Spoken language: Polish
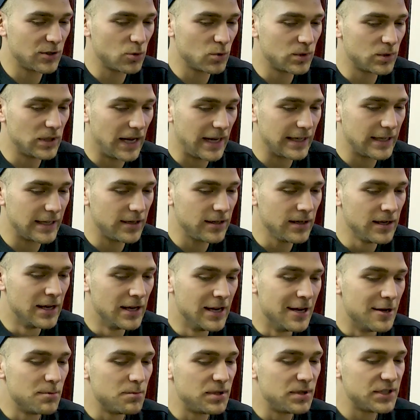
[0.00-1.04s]
udaje, Mhm.
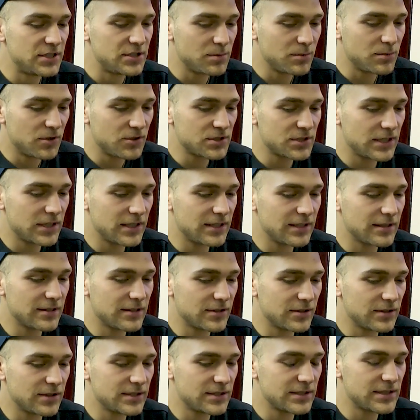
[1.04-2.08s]
Być może
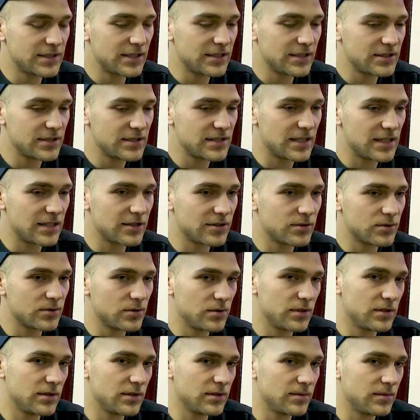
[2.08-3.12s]
to jest reżyser,
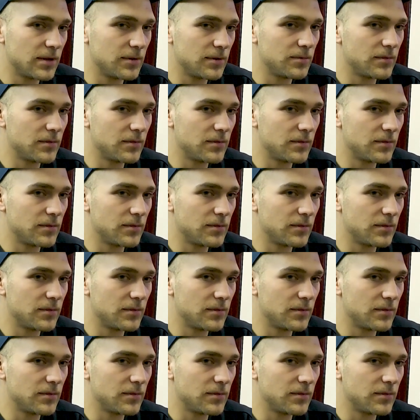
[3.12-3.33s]
który